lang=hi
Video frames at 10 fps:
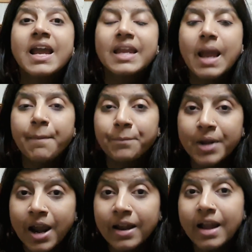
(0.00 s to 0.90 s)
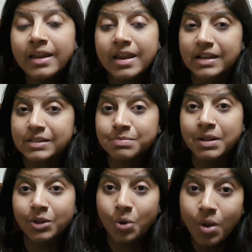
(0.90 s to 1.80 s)
कि अब प्रियंका की
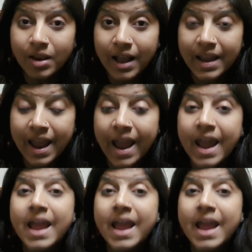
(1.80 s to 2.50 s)
किस्मत खुल गई है